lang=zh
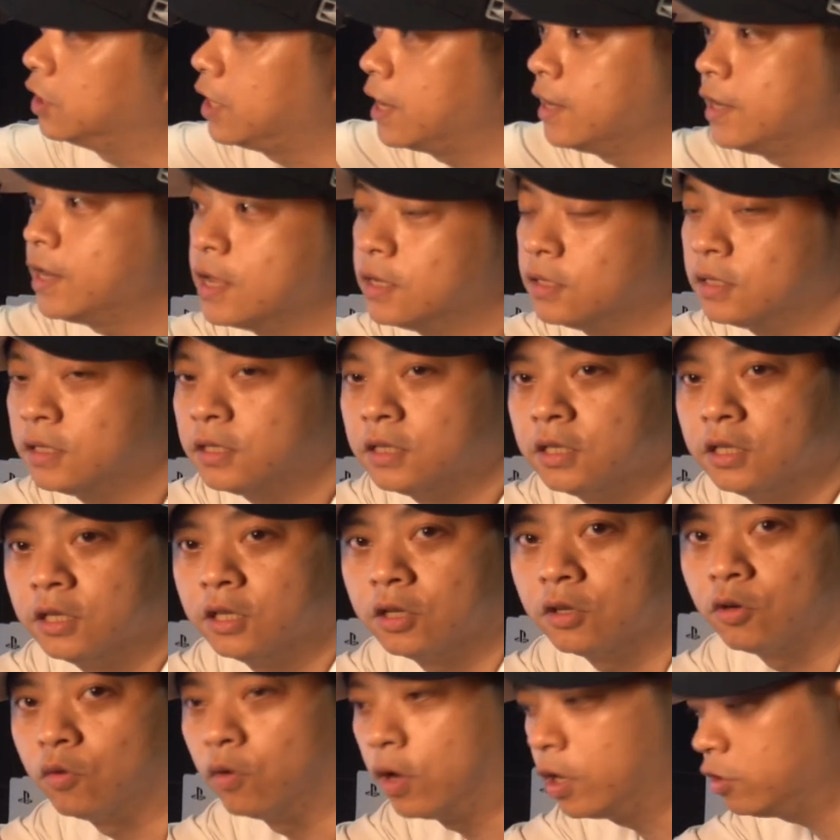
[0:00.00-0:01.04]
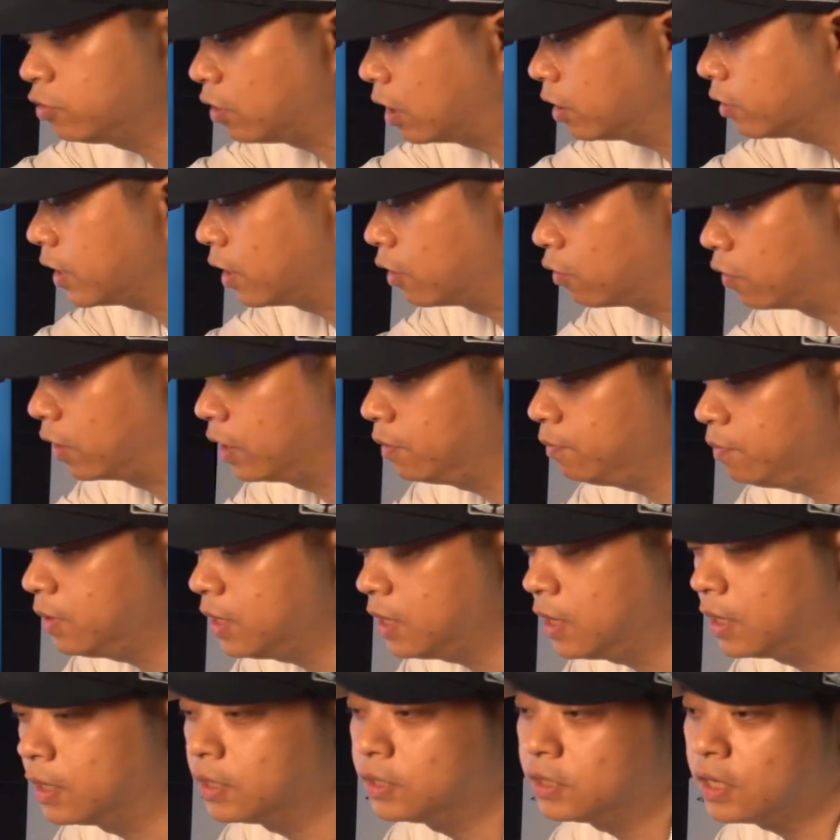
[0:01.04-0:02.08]
连电视回传给回音
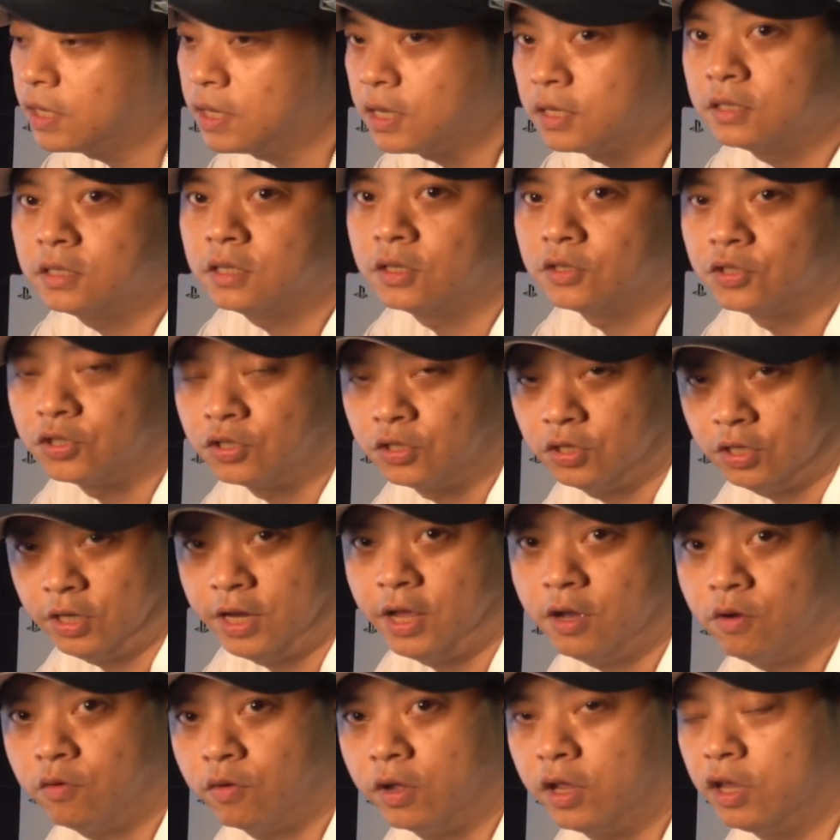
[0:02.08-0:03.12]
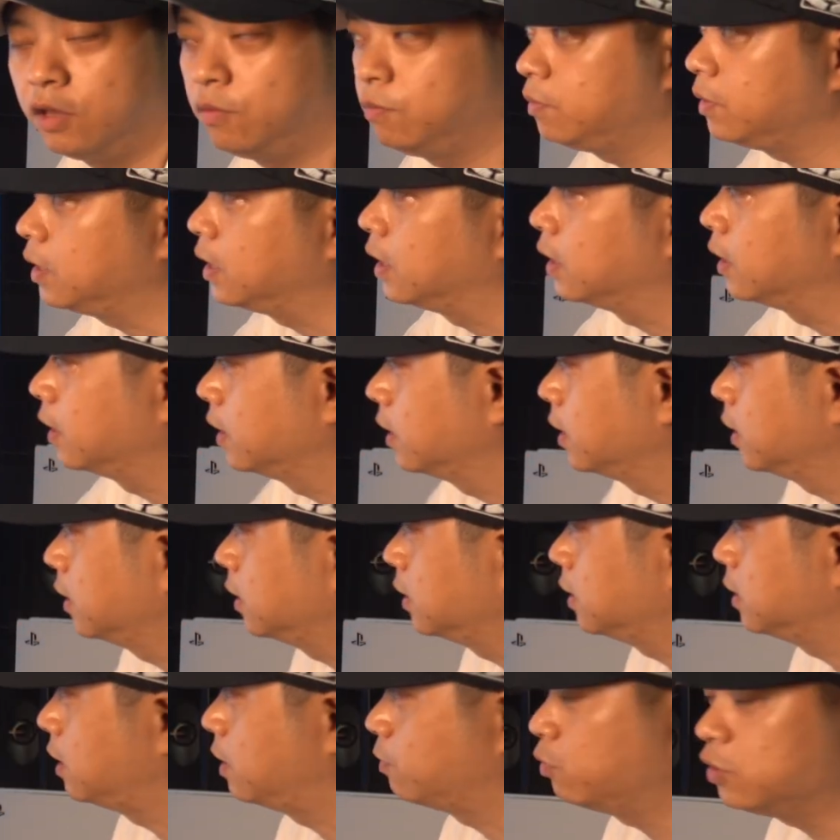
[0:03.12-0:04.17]
壁，现在是直连回音壁
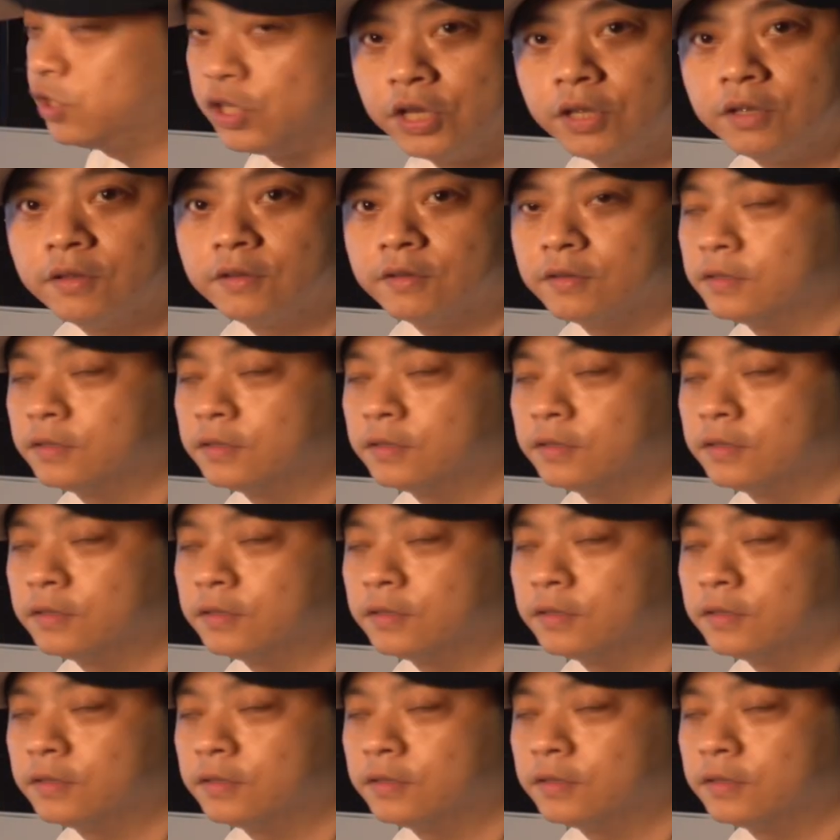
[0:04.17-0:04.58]
也不行。